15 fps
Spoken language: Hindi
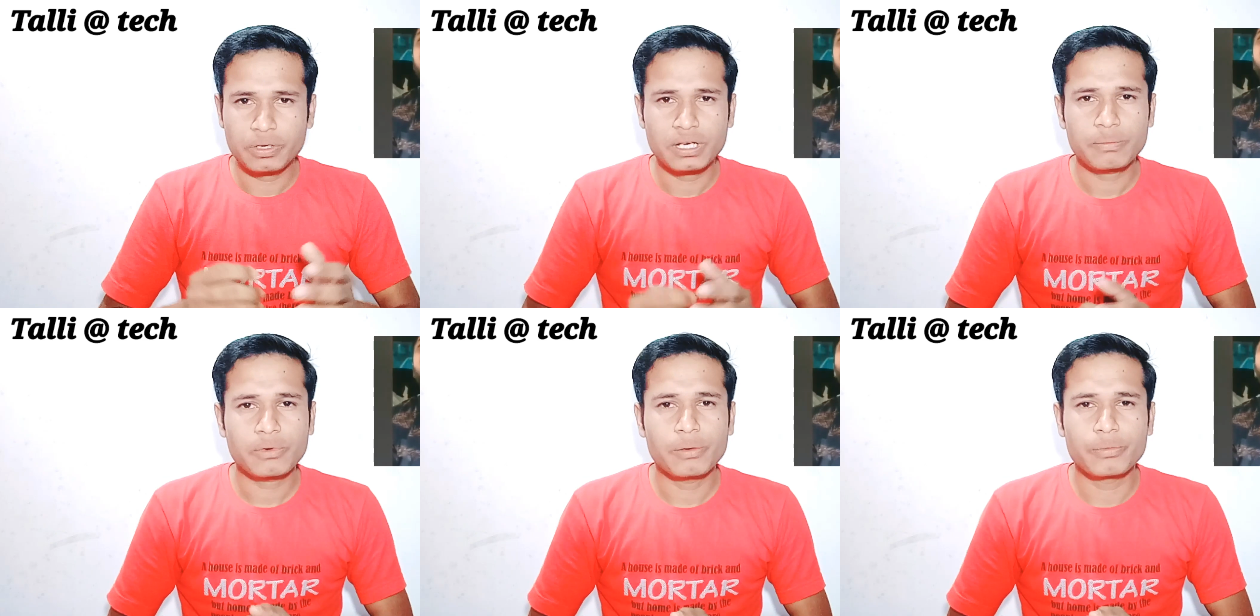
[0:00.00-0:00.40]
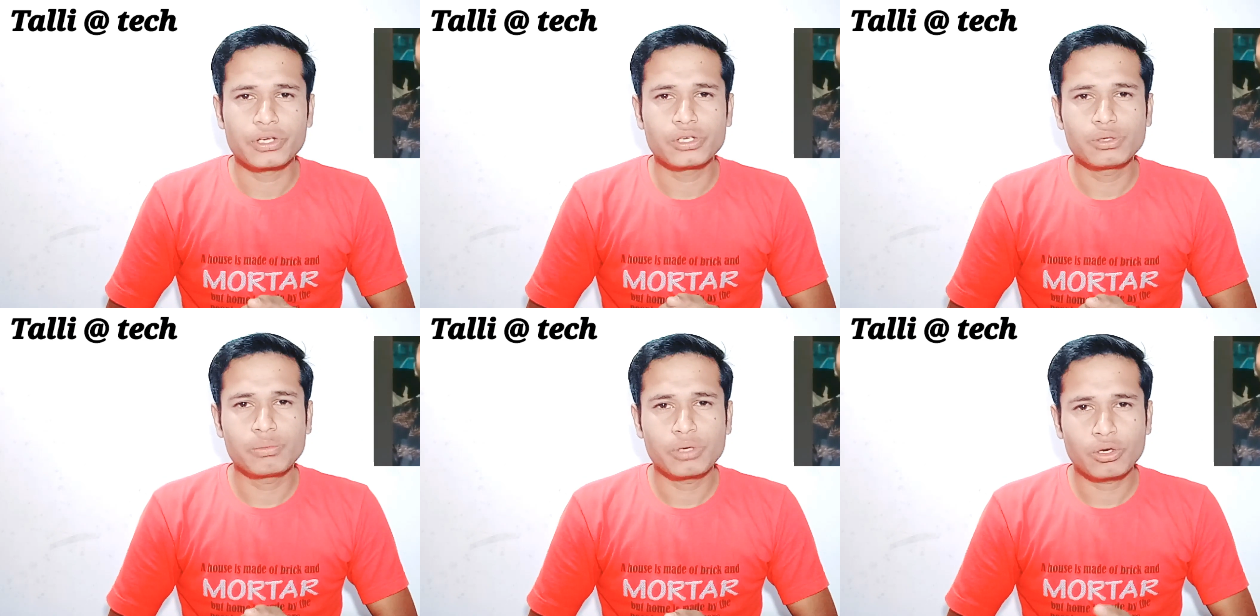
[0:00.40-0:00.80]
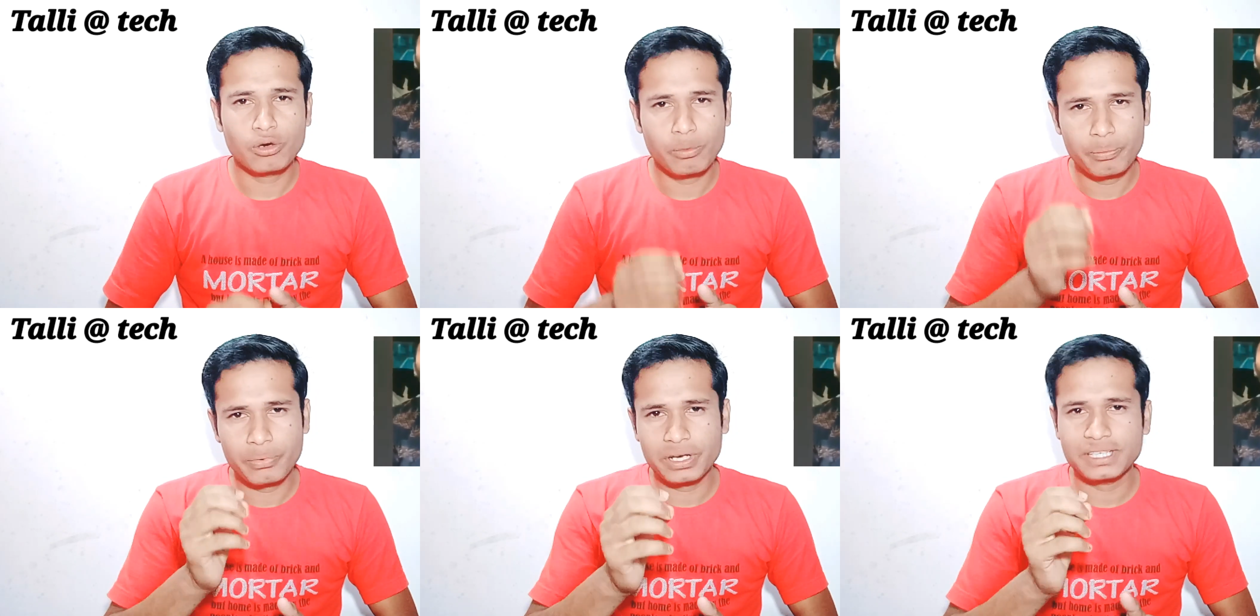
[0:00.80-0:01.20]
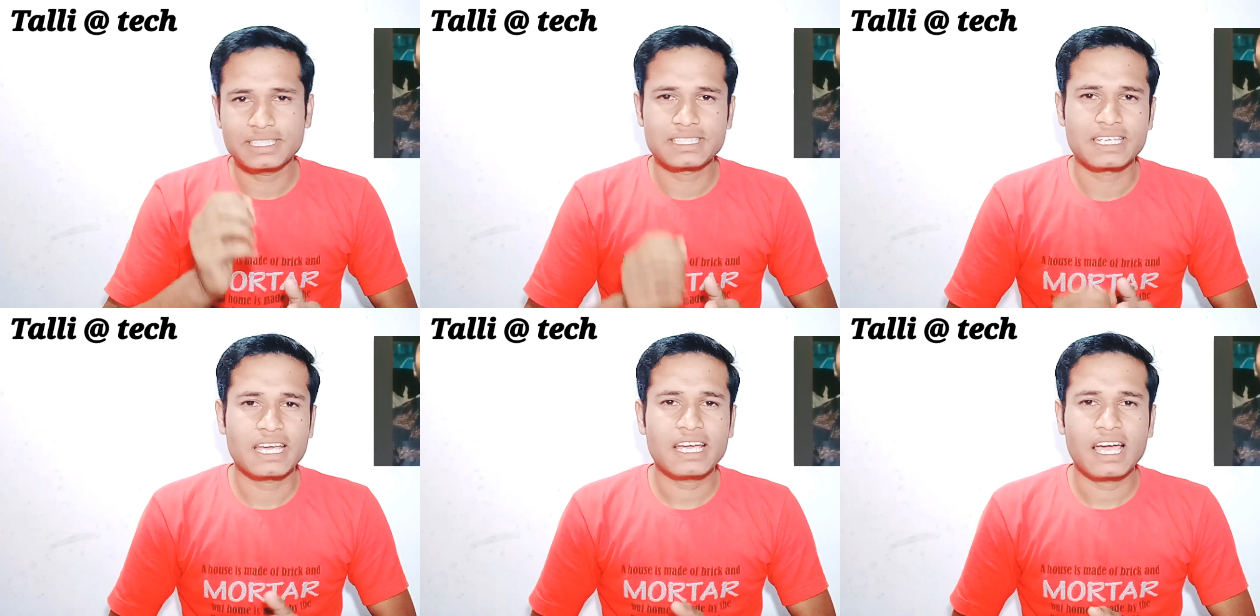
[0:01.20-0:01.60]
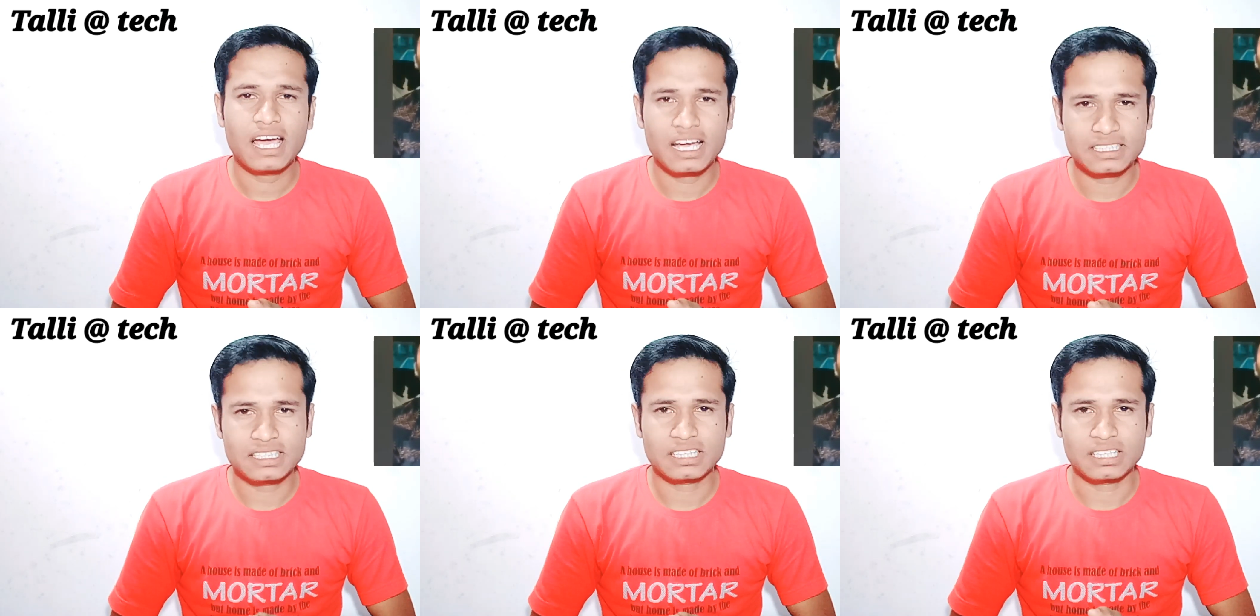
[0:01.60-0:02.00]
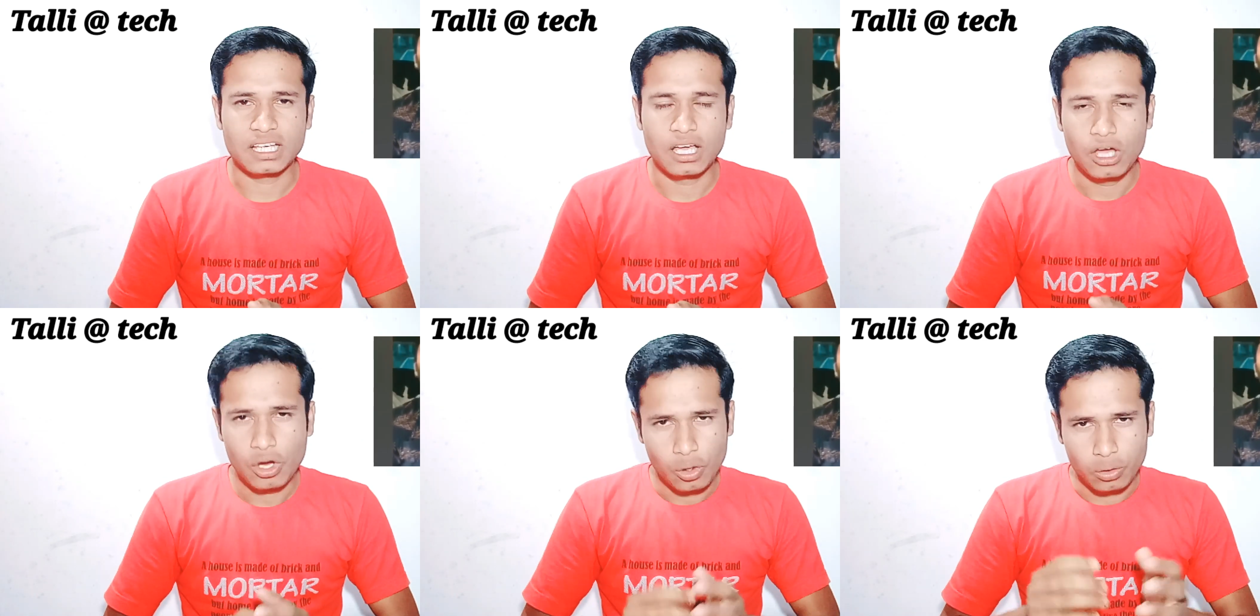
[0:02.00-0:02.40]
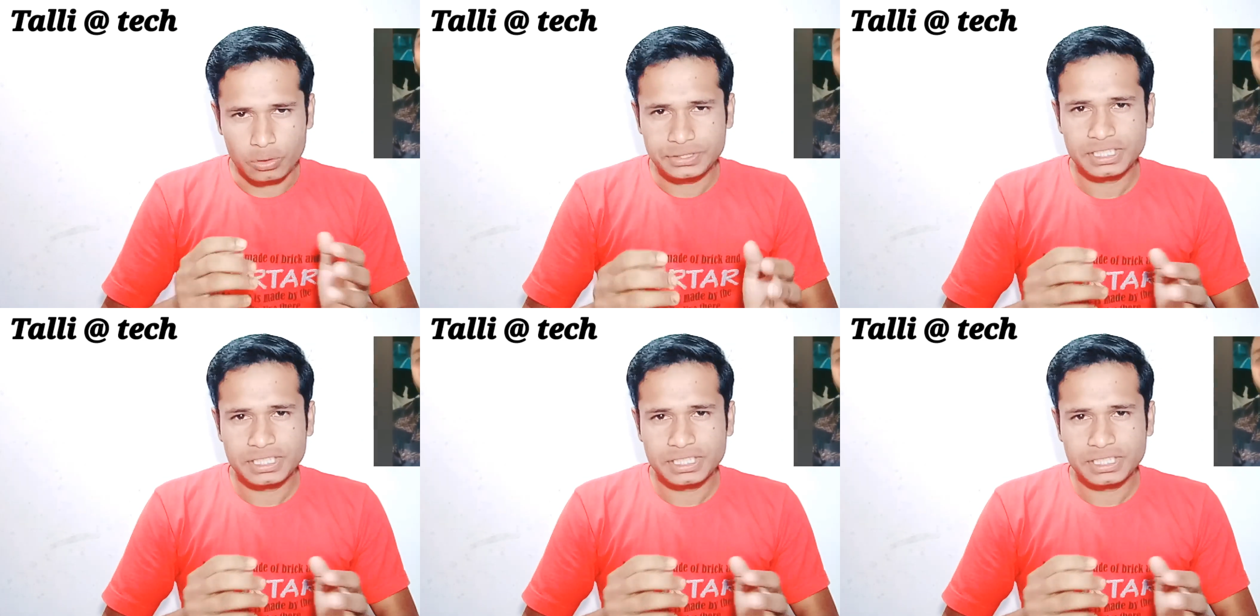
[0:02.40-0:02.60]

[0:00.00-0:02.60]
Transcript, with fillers: फिर आपका वीडियो में कॉपरेट स्टैक आ सकता है हो